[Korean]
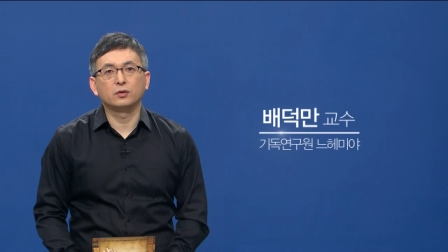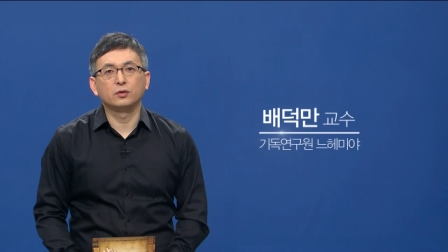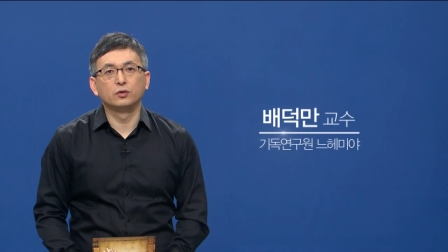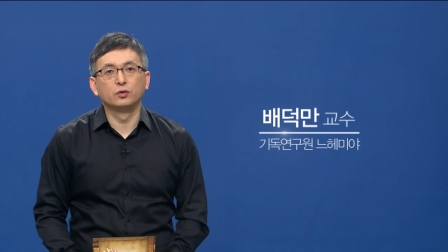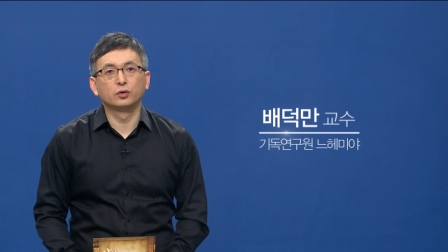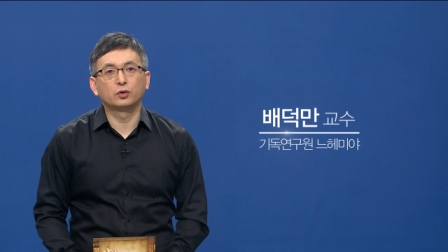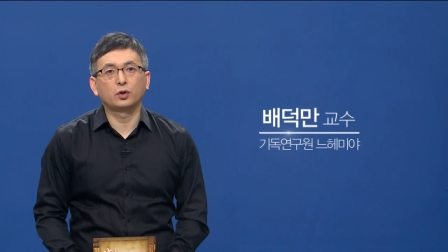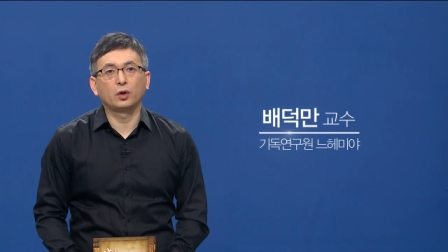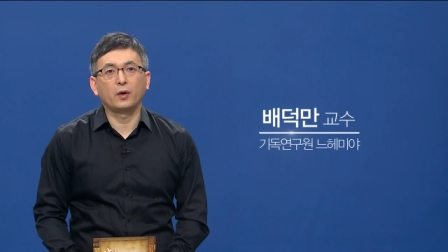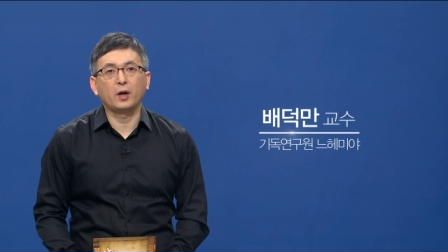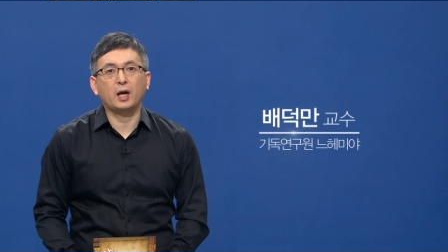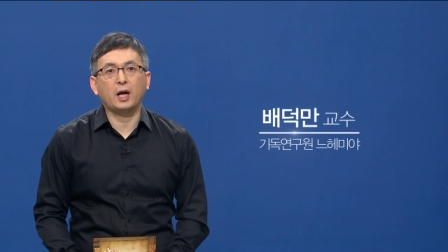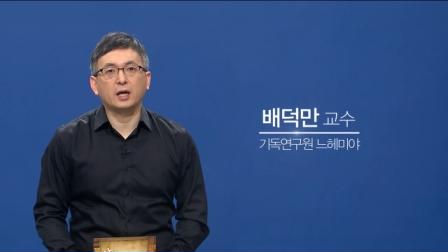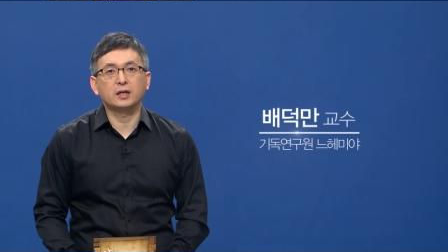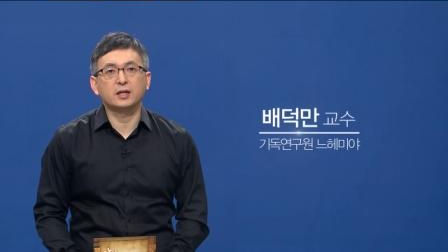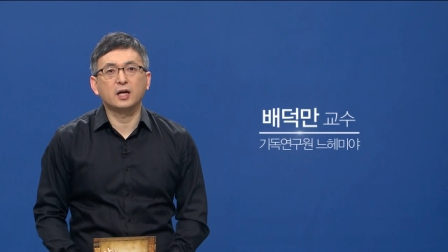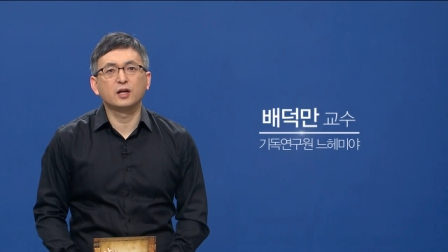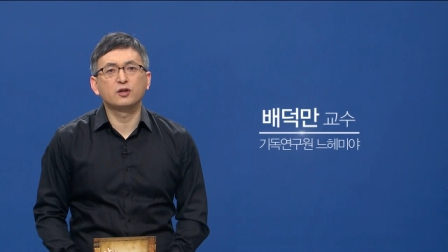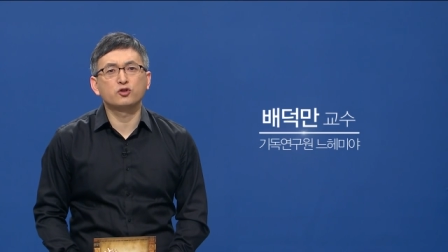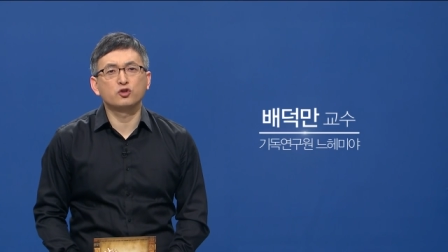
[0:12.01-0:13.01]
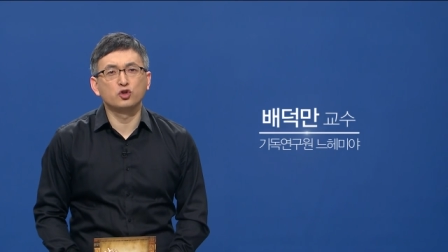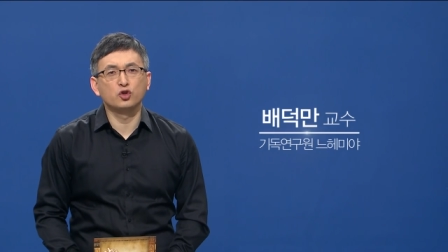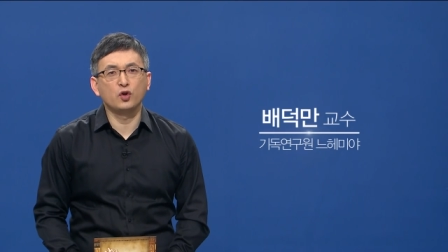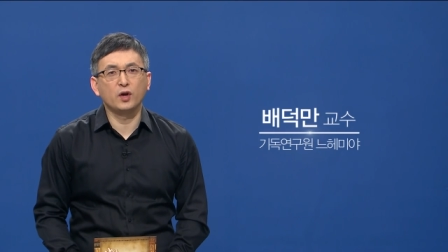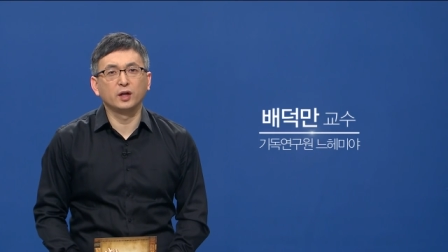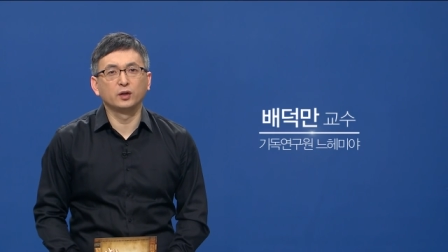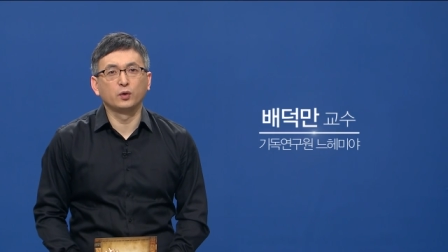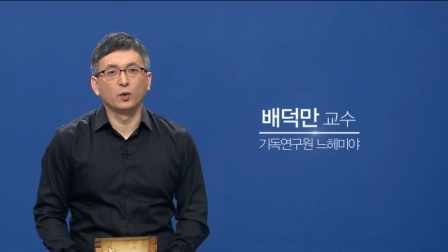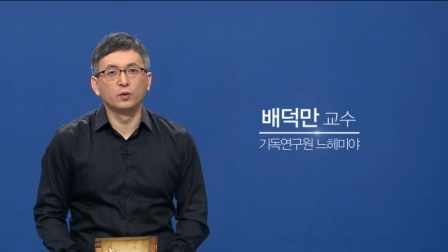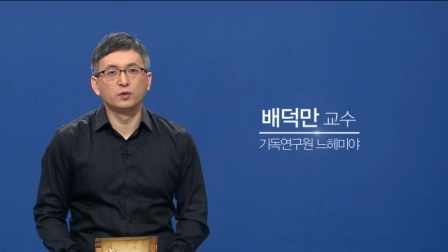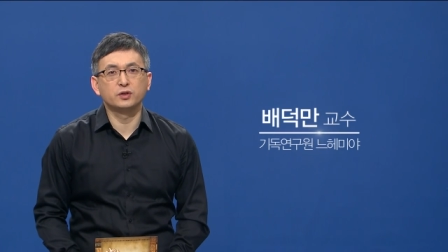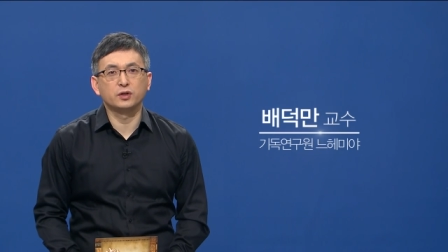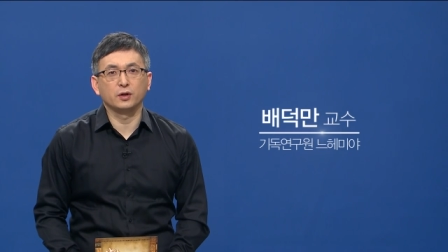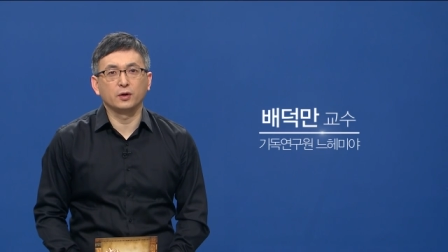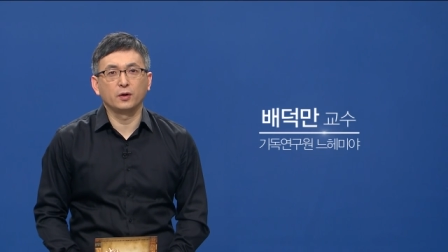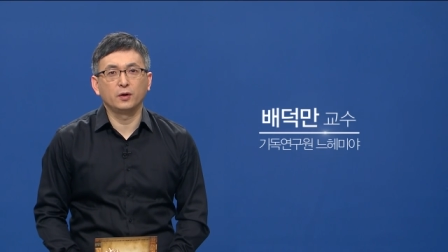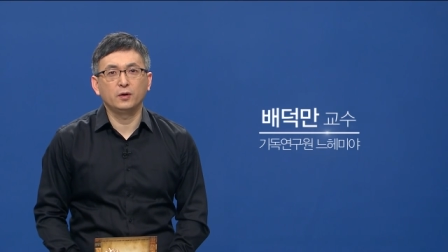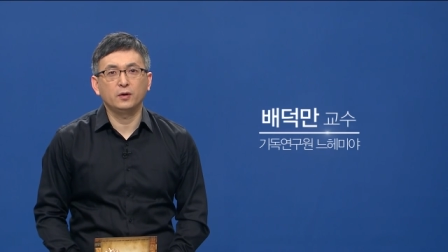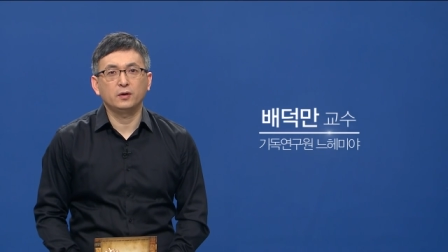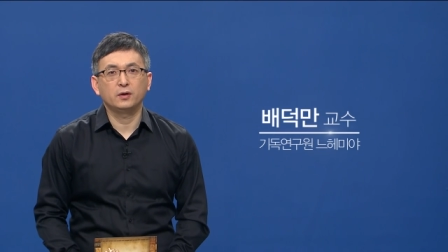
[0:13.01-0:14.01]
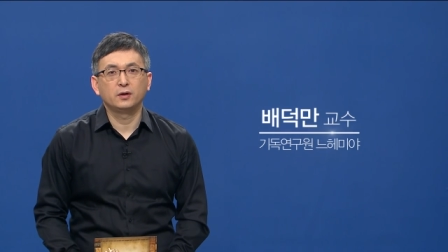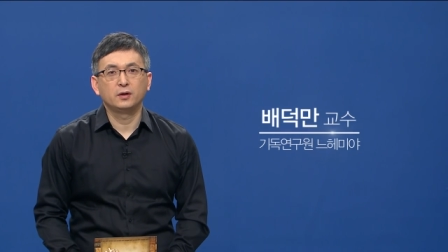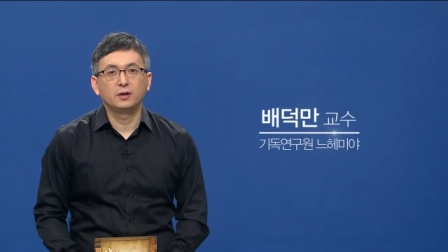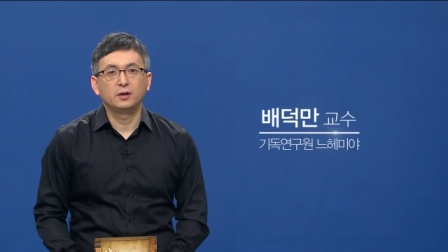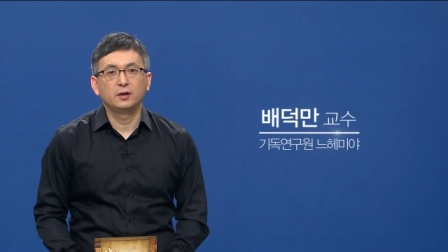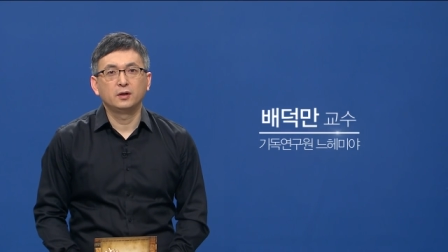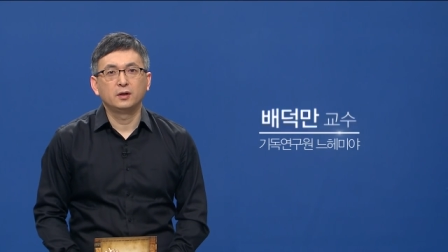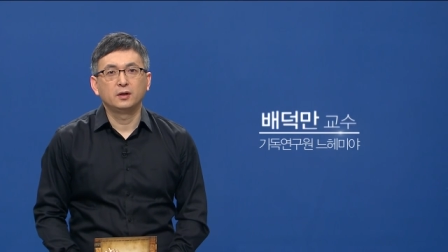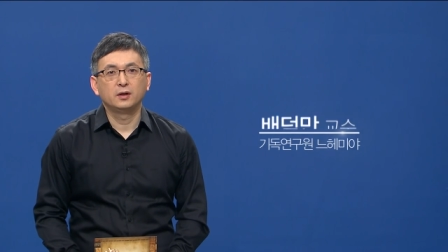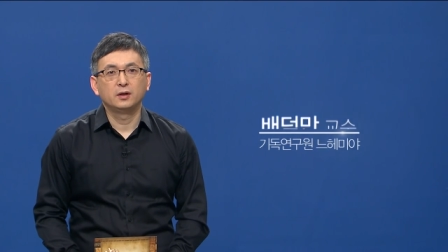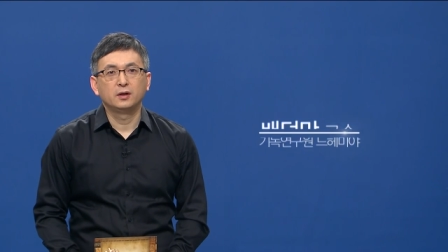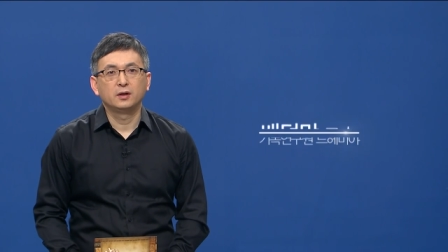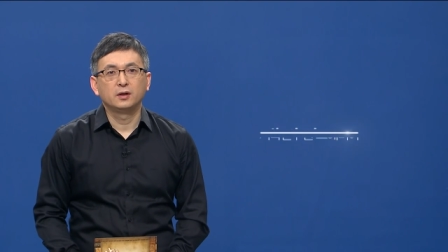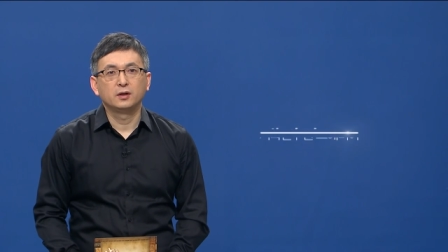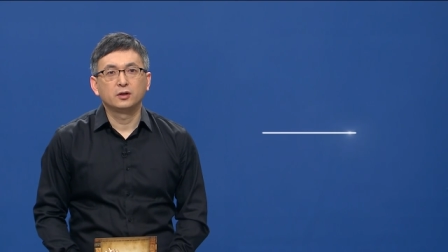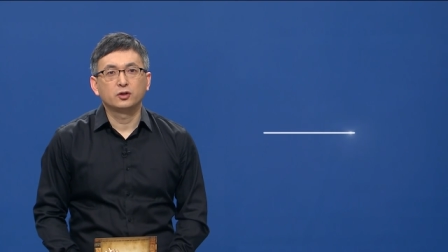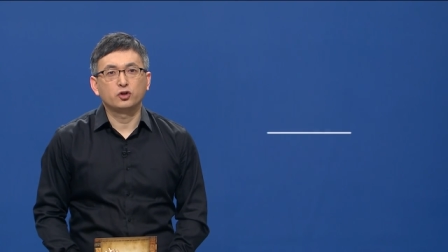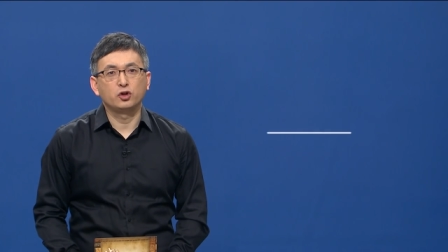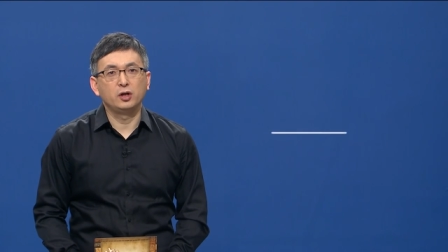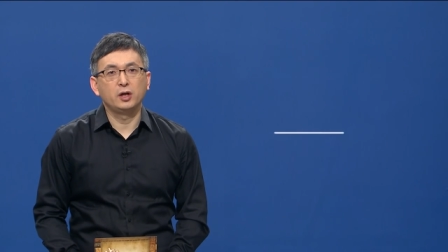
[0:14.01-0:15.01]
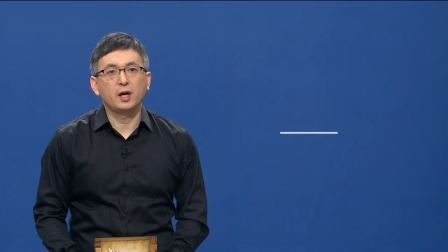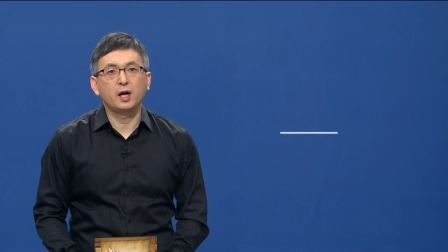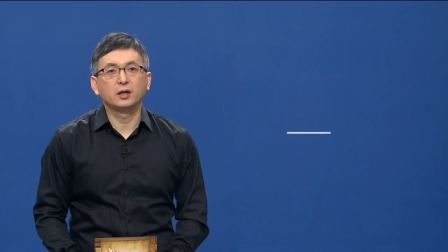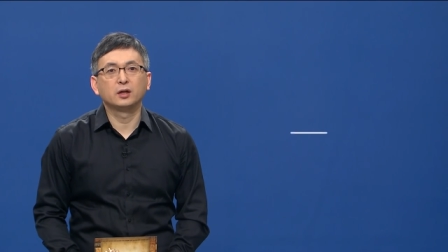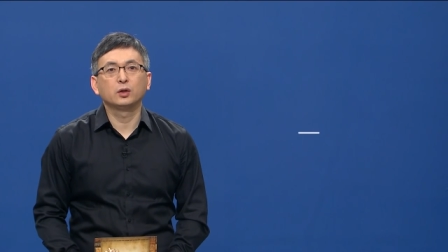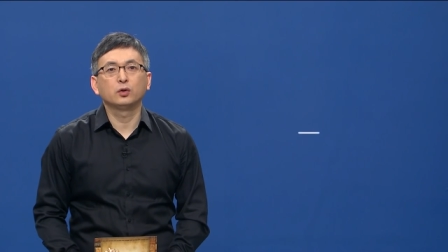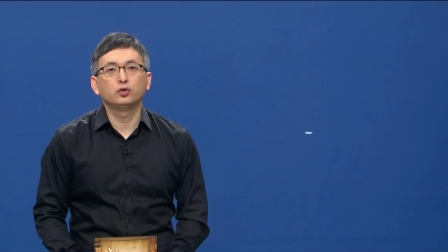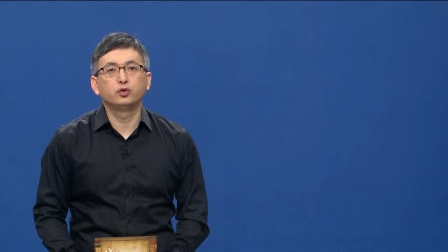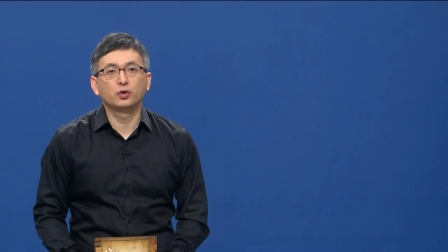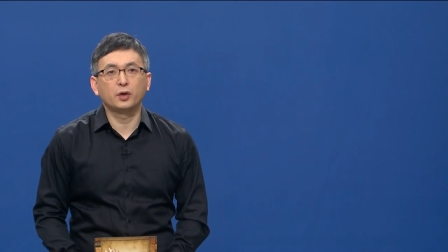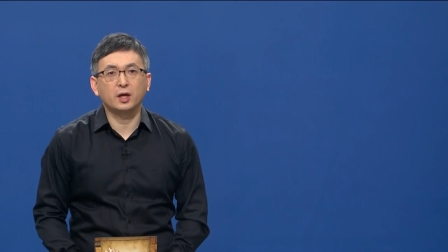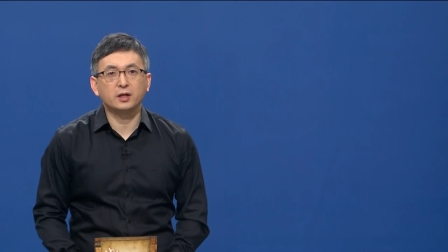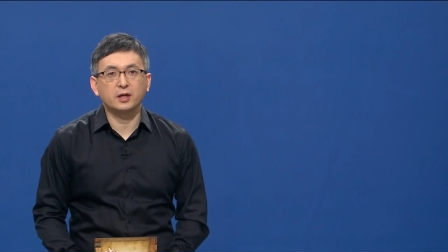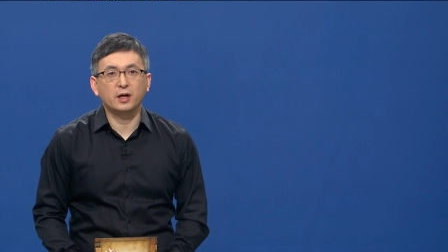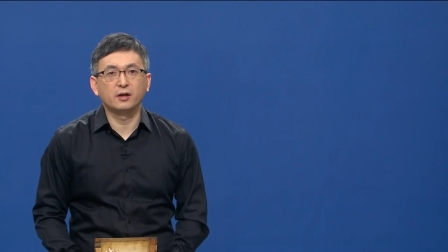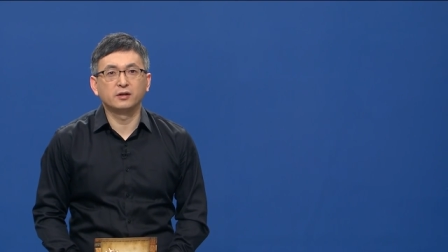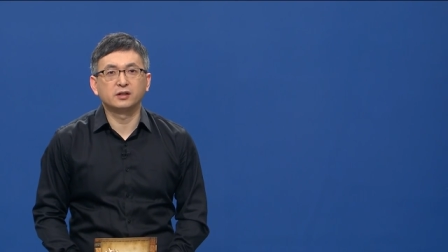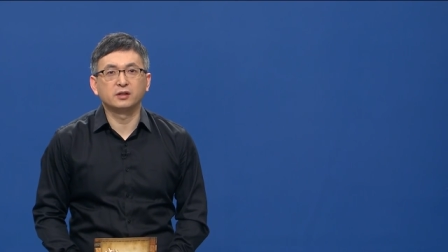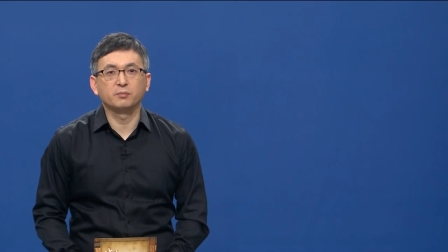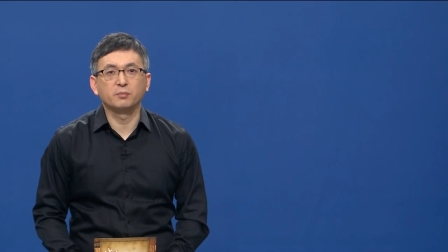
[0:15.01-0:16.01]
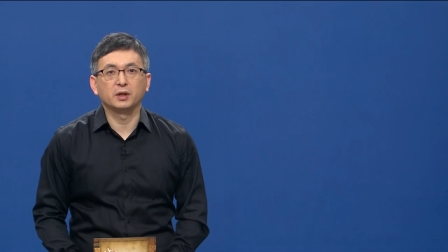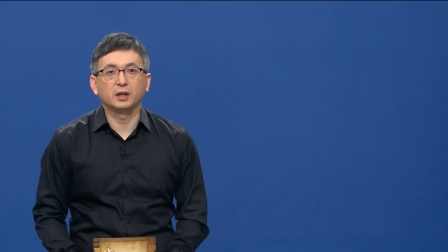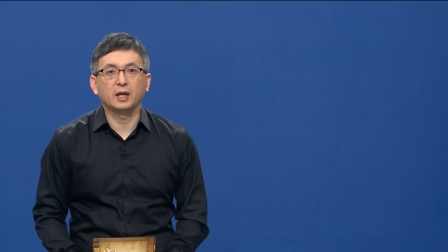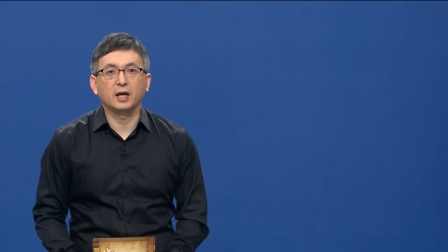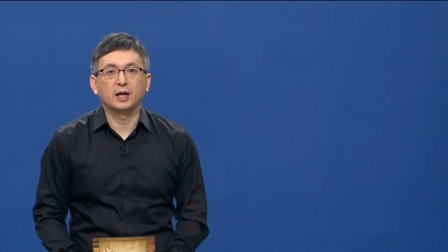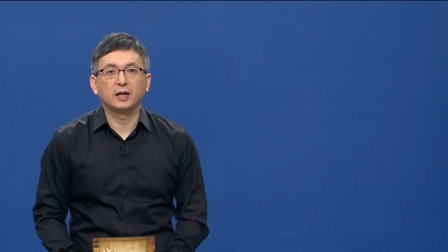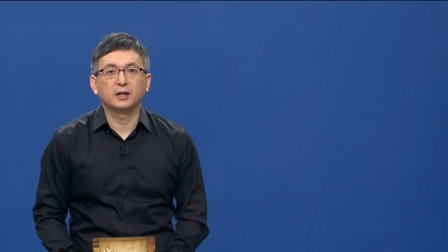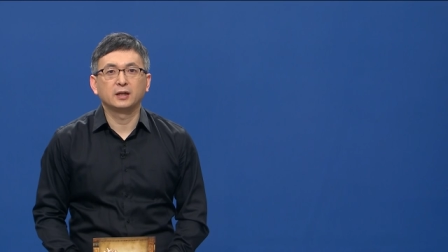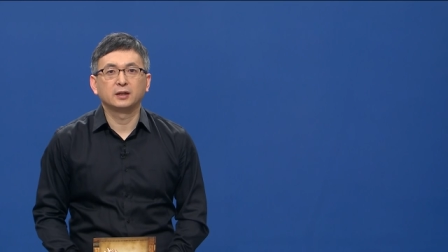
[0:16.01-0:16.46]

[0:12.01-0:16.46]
루터의 가장 중요한 동지여 신뢰하는 후계자였습니다.